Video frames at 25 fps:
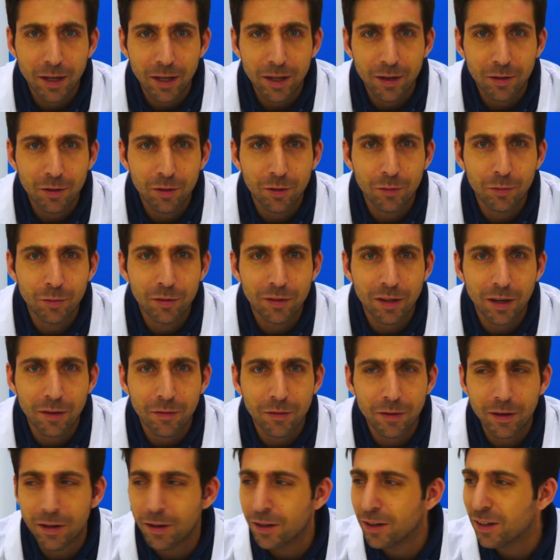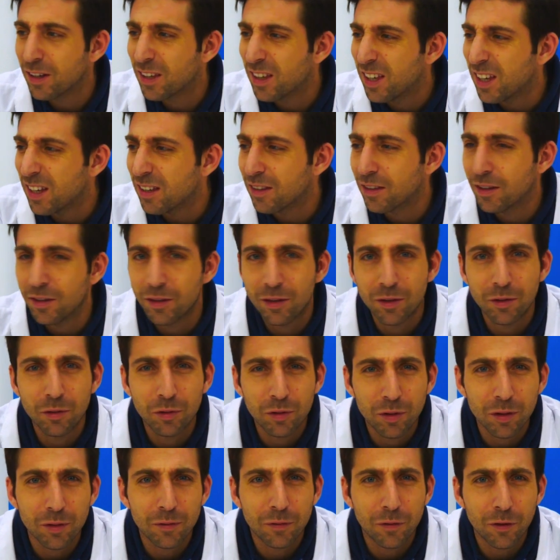Est-ce que vous savez qu'est-ce qui donne
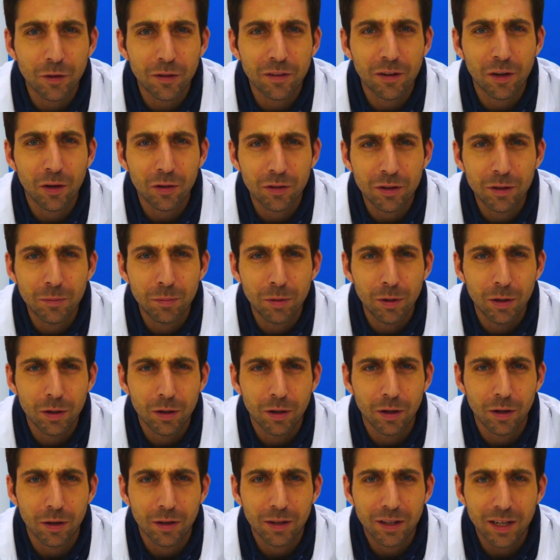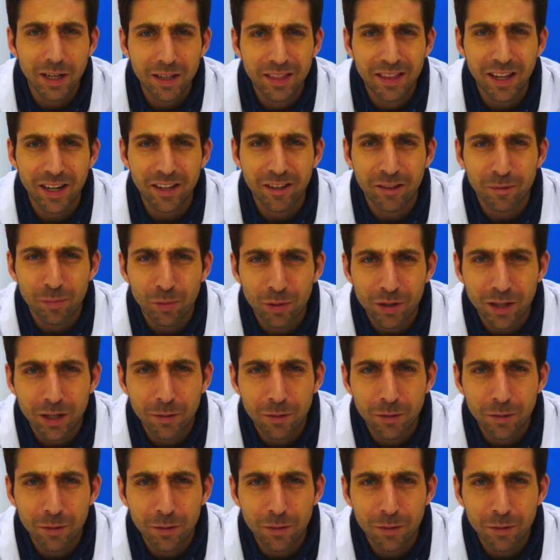autant de force à Antibug Quel talisman,